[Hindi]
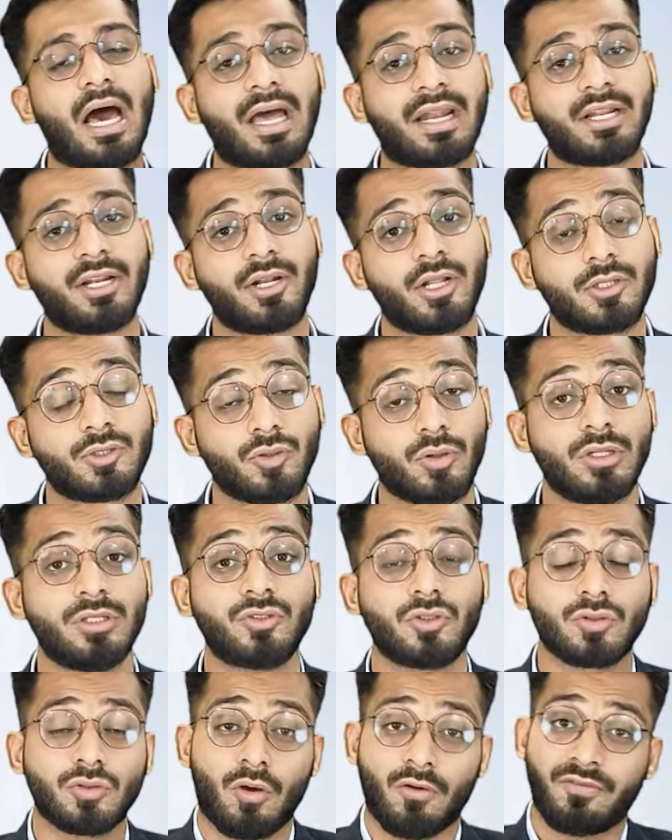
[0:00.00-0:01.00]
आर्किटेक्चुरल
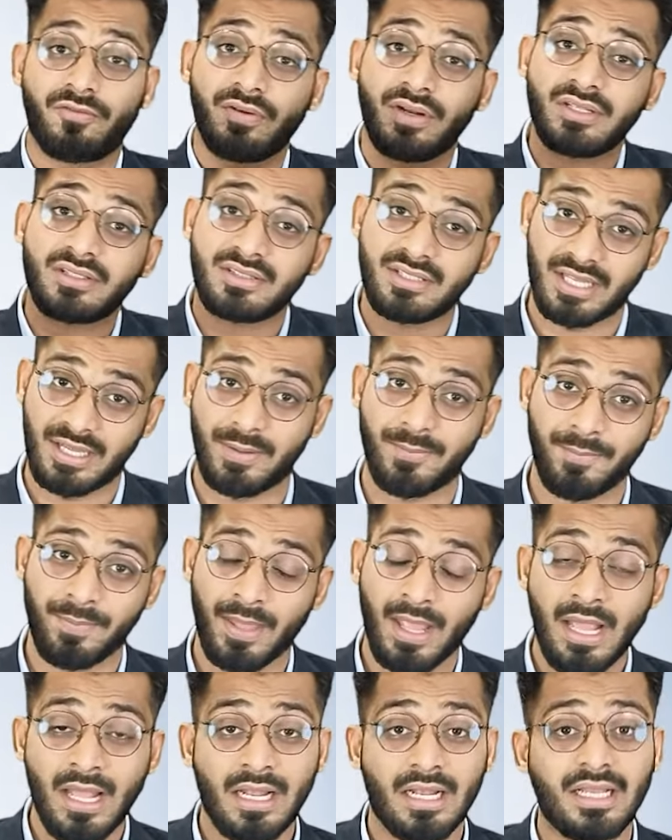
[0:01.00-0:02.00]
जो सॉफ्टवेयर थे
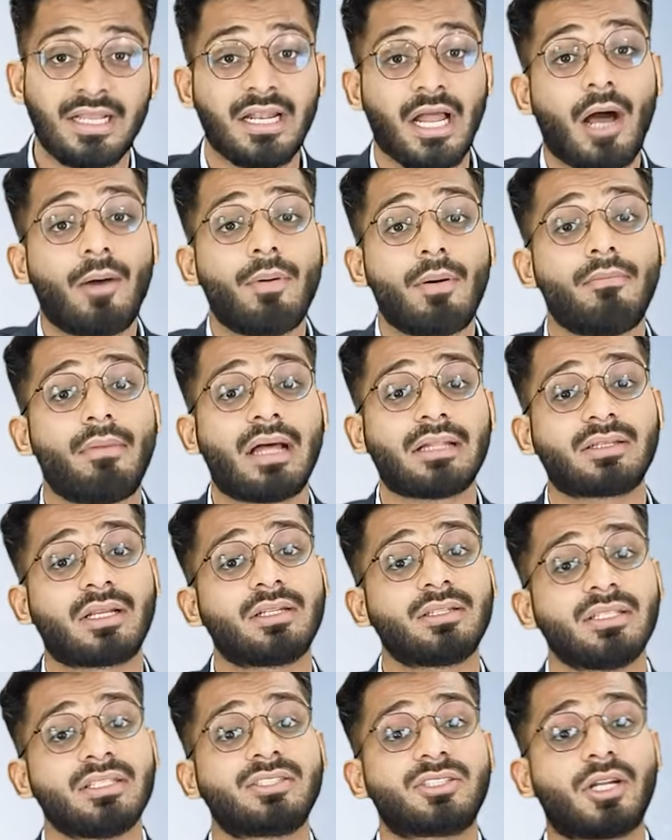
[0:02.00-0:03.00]
लेकिन अब हम बात
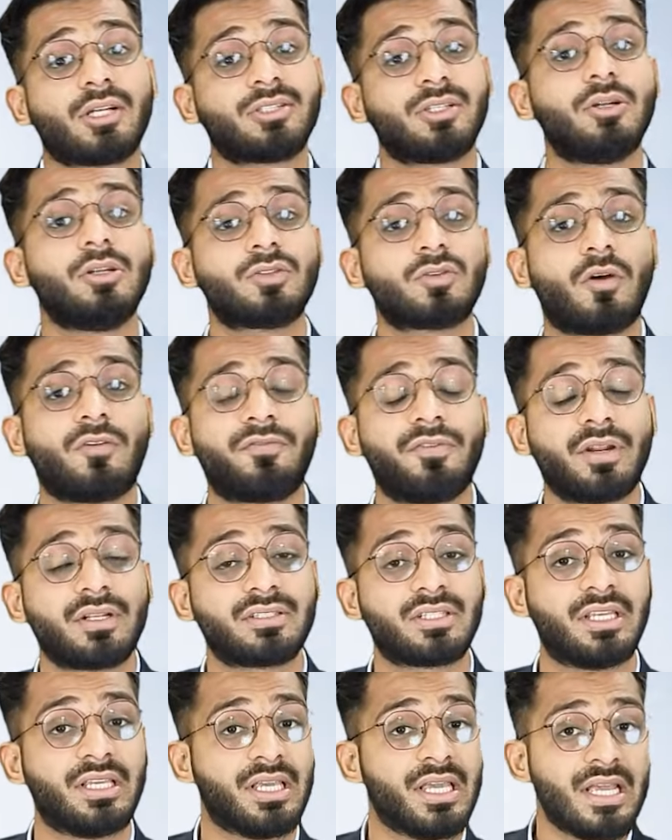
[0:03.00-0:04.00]
करते हैं स्ट्रक्चरल सॉफ्टवेयर
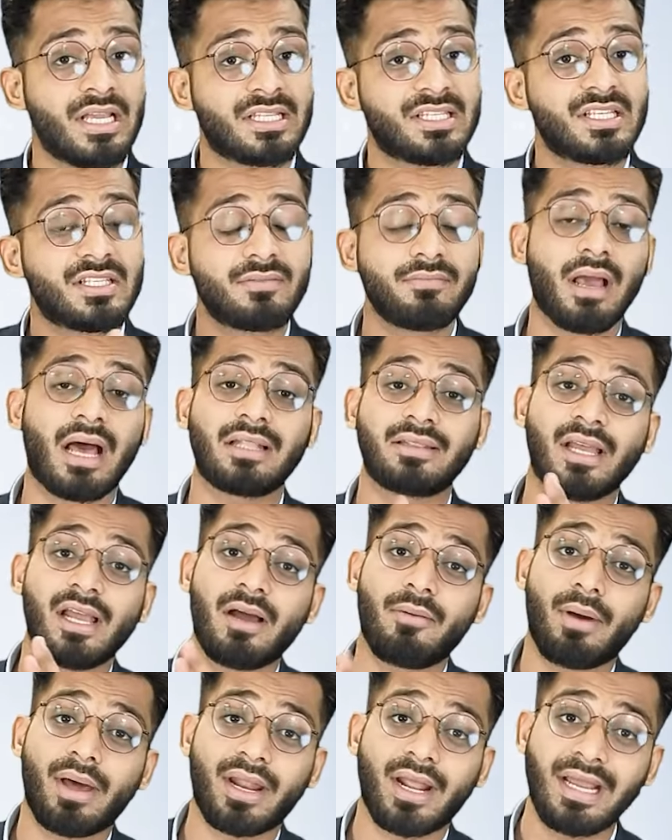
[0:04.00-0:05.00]
की जिसमें आता है
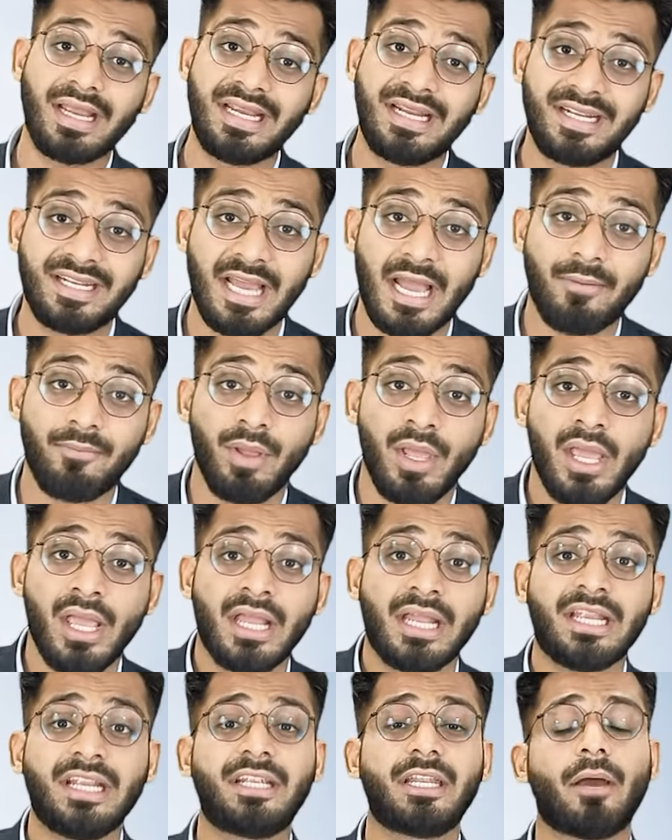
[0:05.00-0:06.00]
हमारा ई टैब
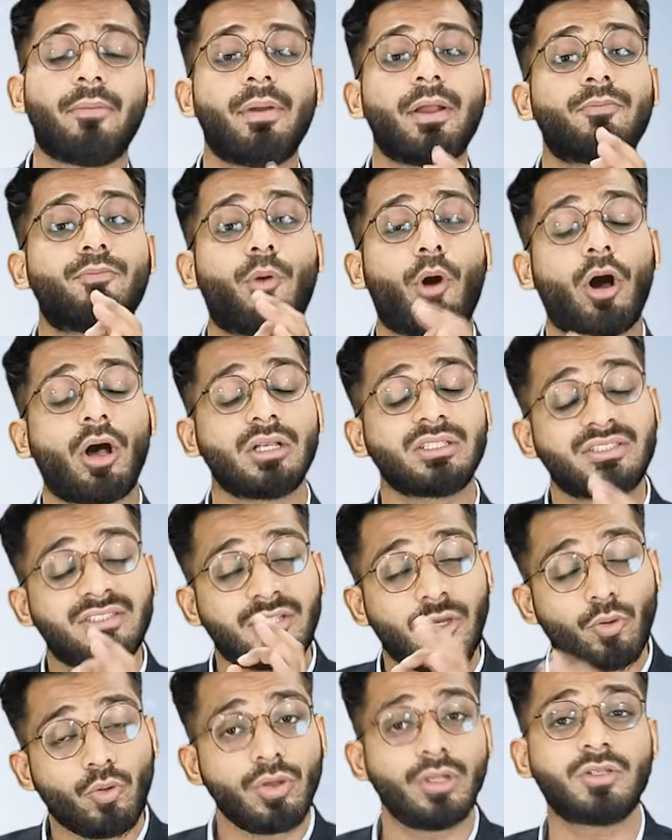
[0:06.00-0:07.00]
ई टैब एक बहुत
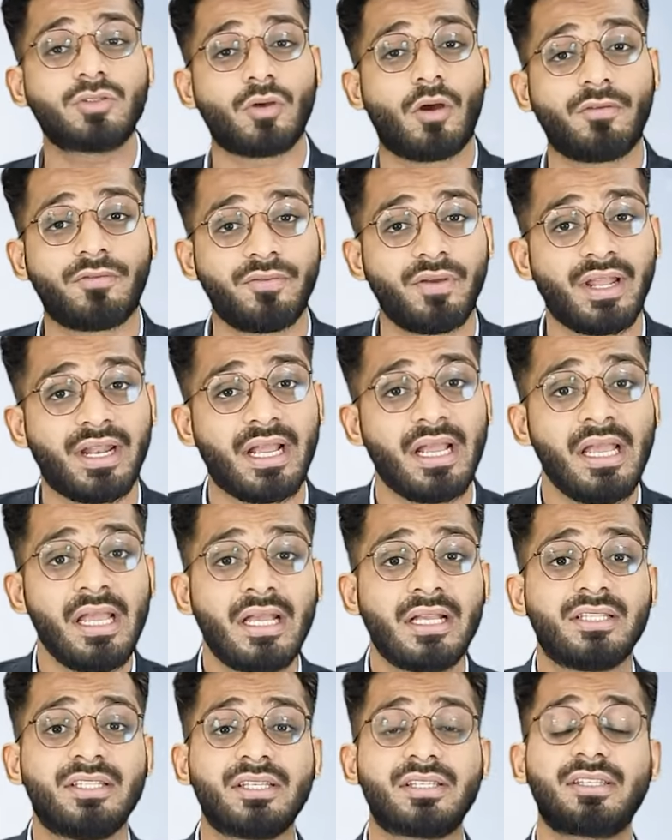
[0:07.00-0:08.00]
ज़रूरी सॉफ्टवेयर है
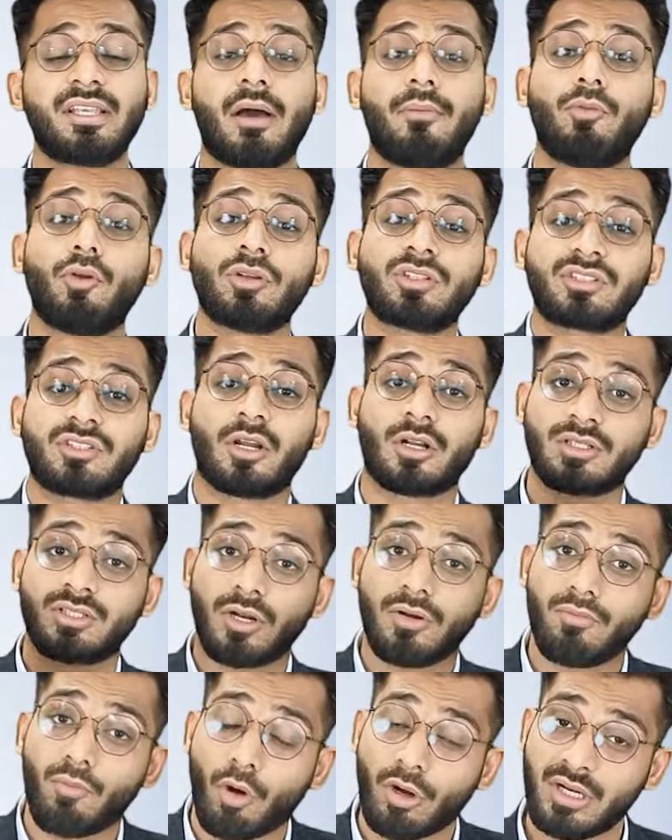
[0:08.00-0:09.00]
जिससे हम लोग
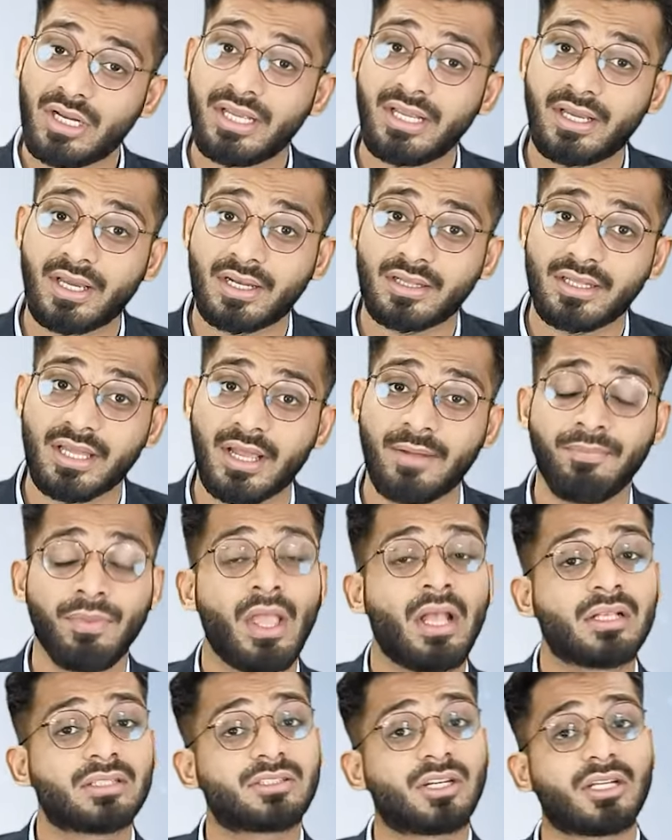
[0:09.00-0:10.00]
स्ट्रक्चरल मॉडलिंग करते हैं
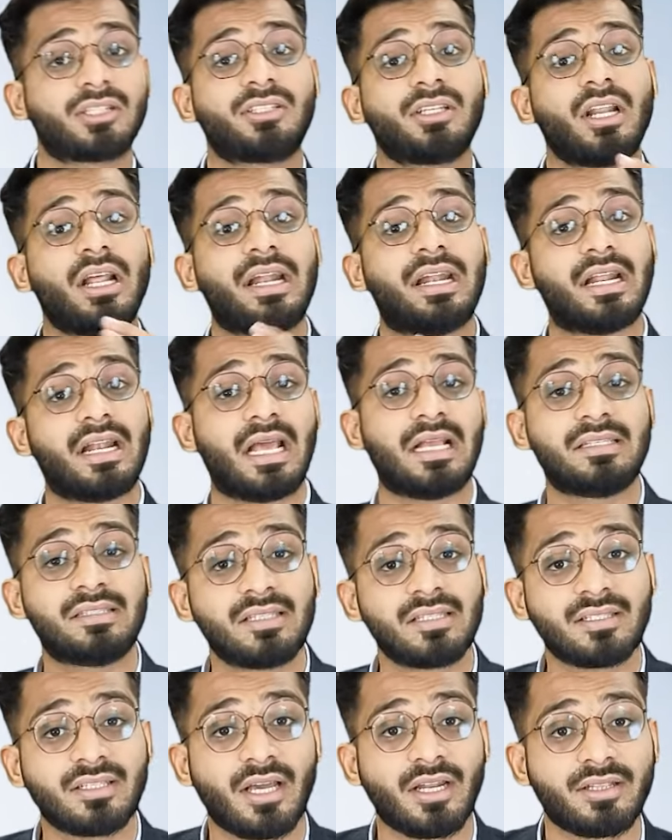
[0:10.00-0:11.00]
स्ट्रक्चर
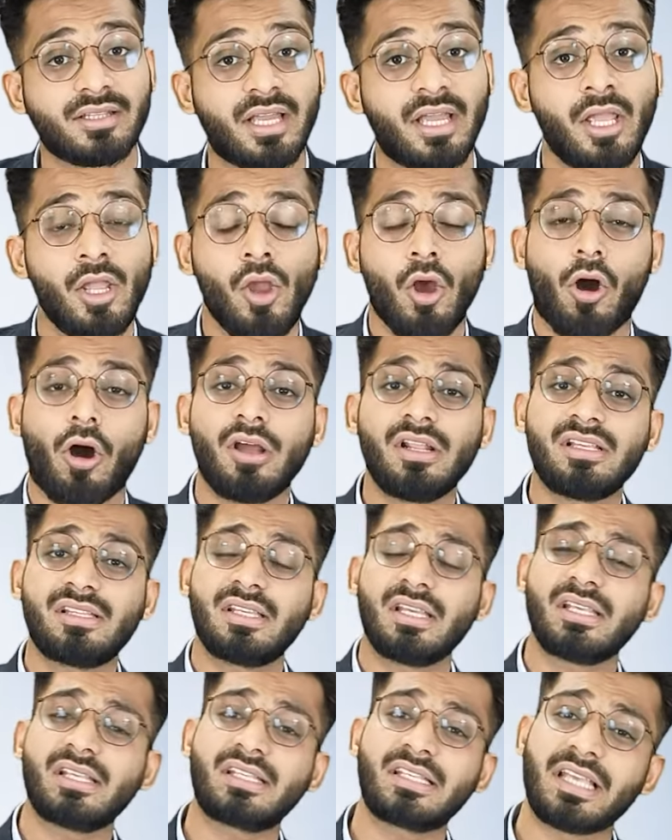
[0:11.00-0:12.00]
एनालिसिस करते हैं और
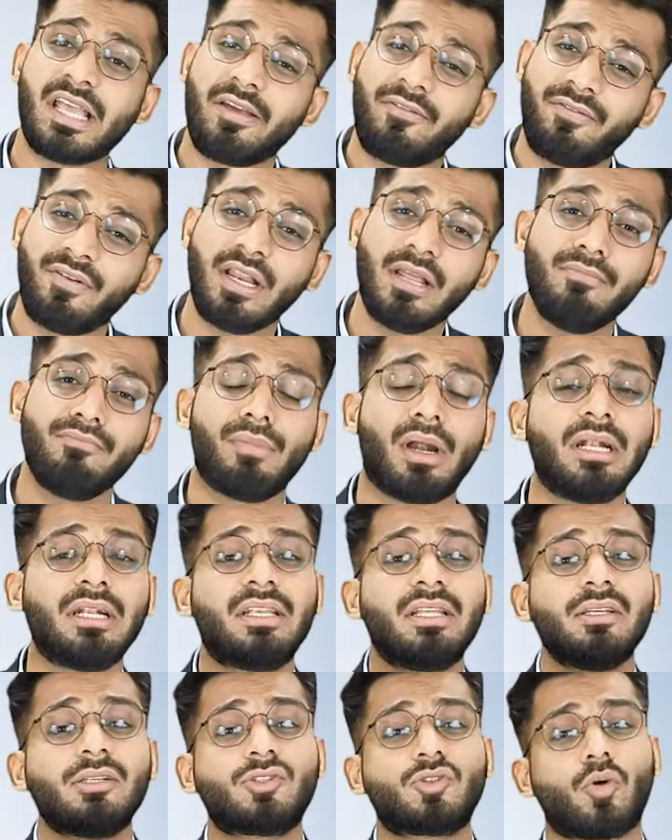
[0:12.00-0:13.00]
इससे सेफली
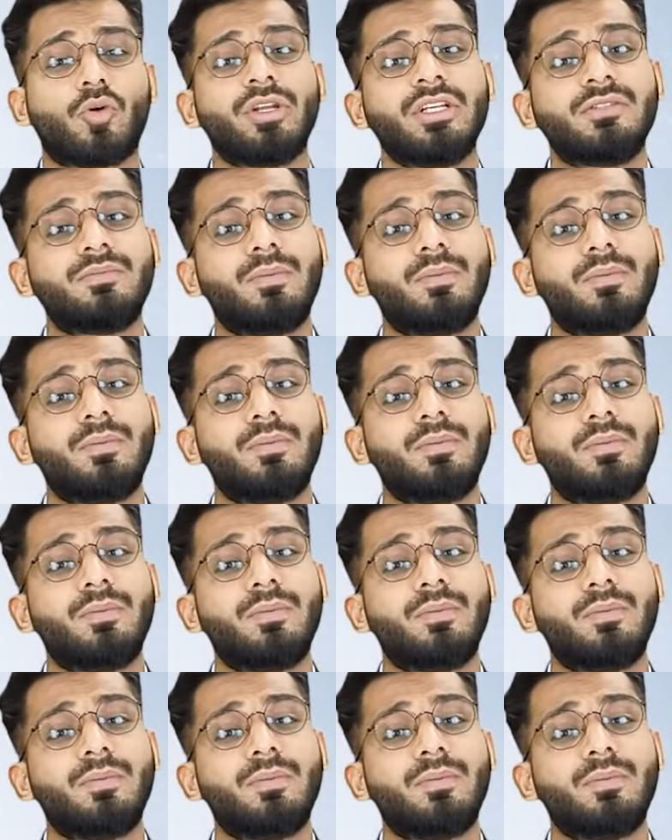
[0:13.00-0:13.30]
मल्टी स्टोरीज